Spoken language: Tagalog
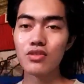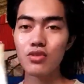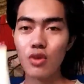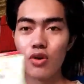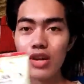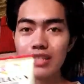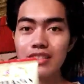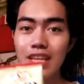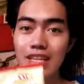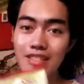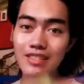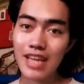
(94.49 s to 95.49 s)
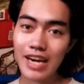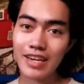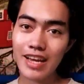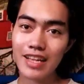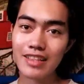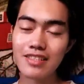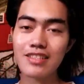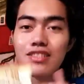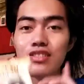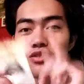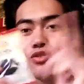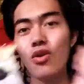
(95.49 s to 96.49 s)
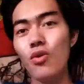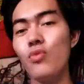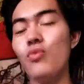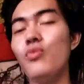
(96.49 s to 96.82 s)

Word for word: So, let's get started. Let's go!